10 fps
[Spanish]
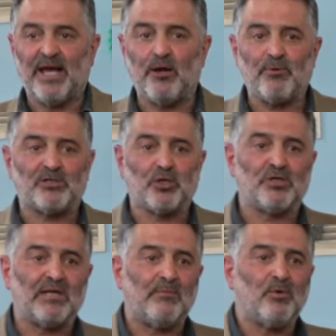en una
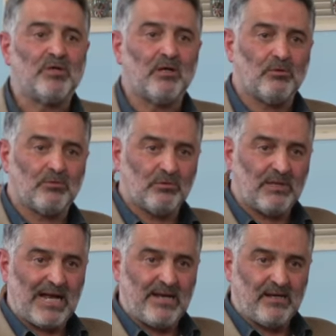sociedad
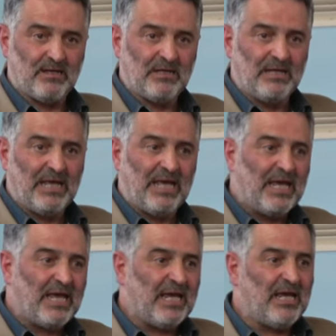multicultural.
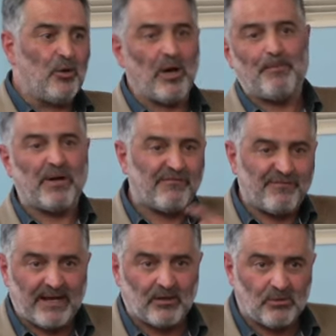Y no es
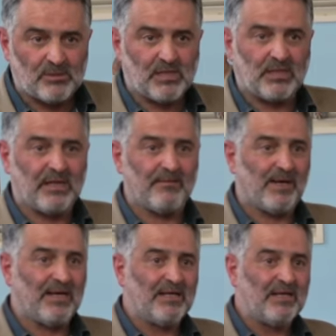perfecto el
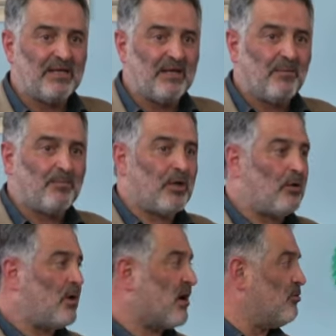sistema, pero
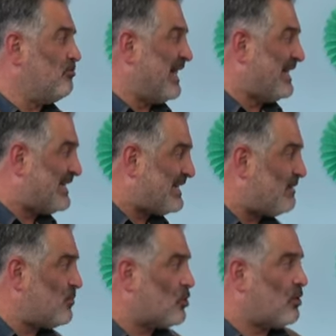lo
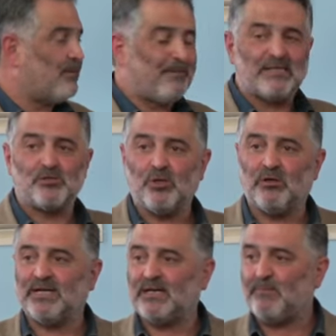argumentamos con
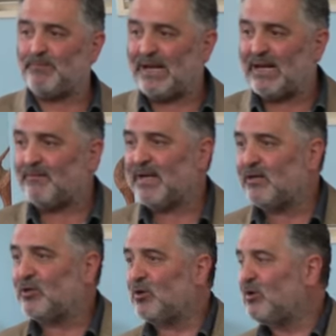pasión en el
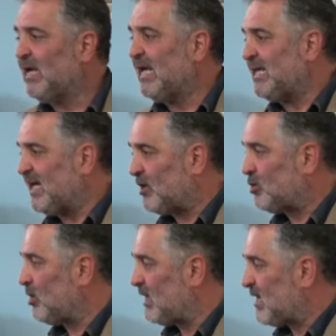Parlamento y
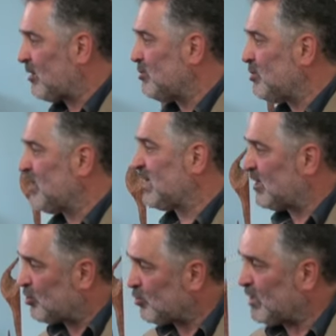en todas las reuniones
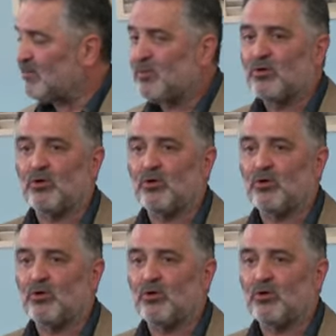que tuvimos